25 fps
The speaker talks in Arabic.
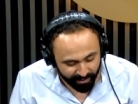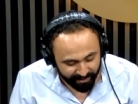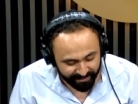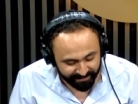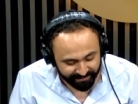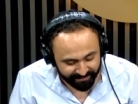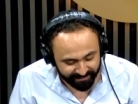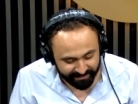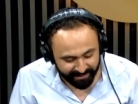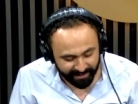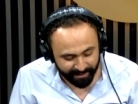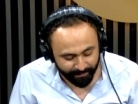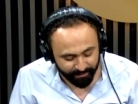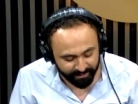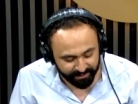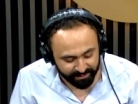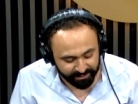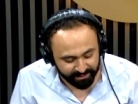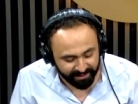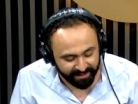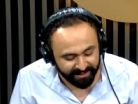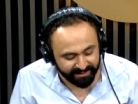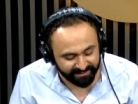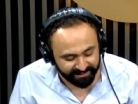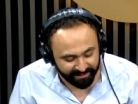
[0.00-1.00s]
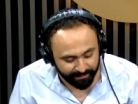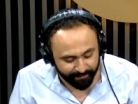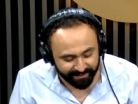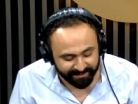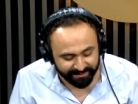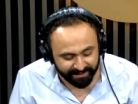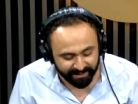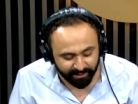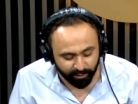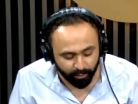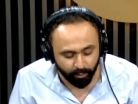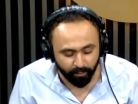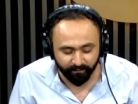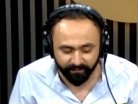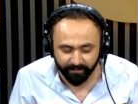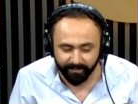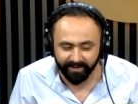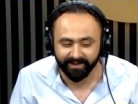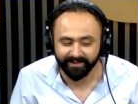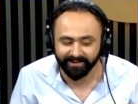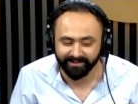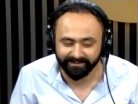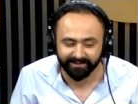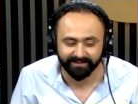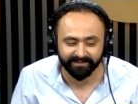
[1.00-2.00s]
سيدي احمد شنو اللي صعيب تصدقوا في
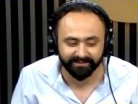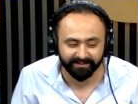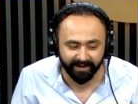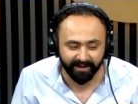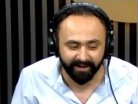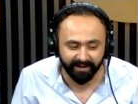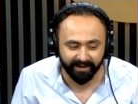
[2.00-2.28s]
ماكله الدار